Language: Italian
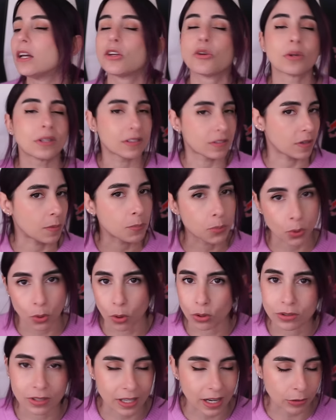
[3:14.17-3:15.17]
io ad esempio
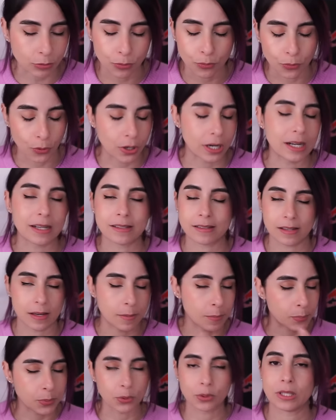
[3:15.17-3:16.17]
ho tirato fuori
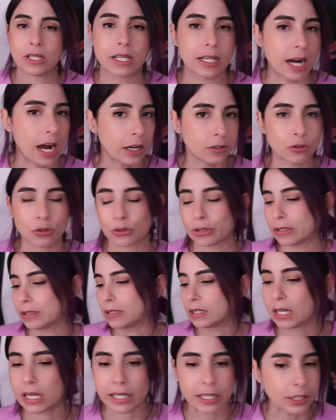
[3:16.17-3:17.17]
l'esempio di Kratos,
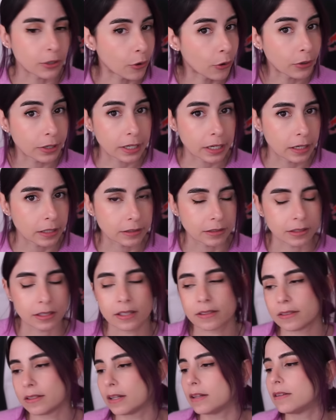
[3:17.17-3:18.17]
di Leon, di
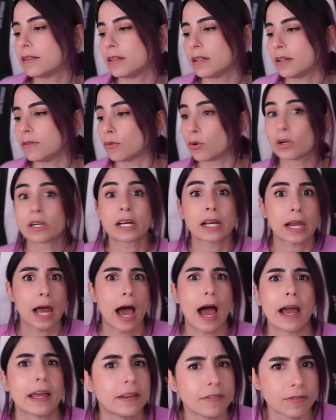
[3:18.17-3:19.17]
Resident Evil,
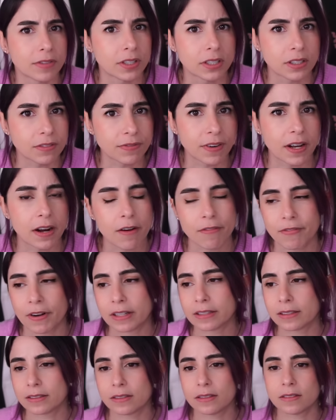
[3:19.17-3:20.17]
Clive, di Final
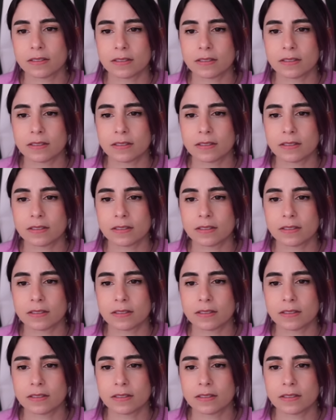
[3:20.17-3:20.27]
Fantasy